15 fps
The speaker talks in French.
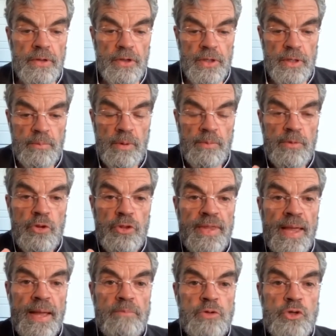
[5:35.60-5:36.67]
Il m'a mis une
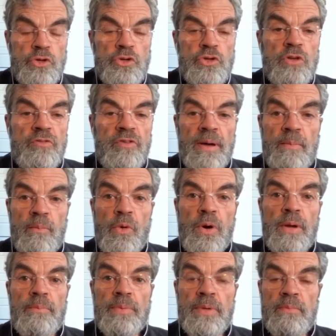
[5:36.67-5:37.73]
table juste devant
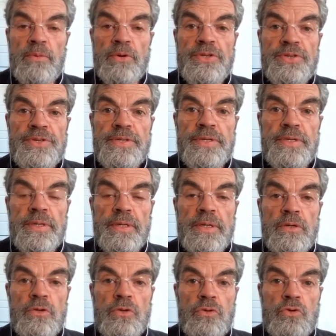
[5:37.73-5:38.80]
moi, puis il m'a dit,
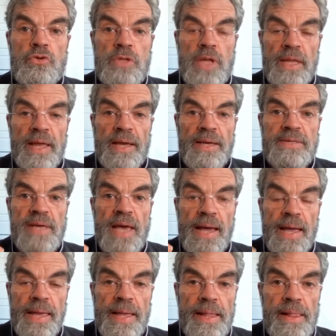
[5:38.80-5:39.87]
tu t'adresses à
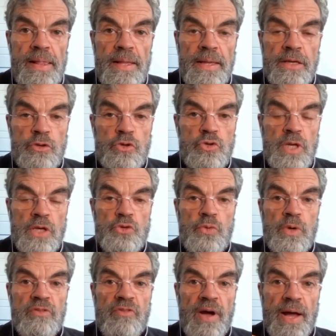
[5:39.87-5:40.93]
elle et tu
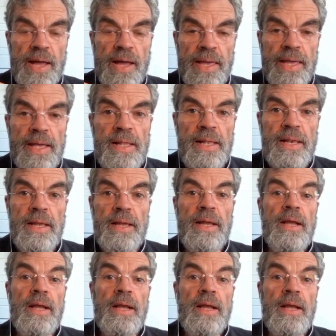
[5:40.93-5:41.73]
t'assois devant elle,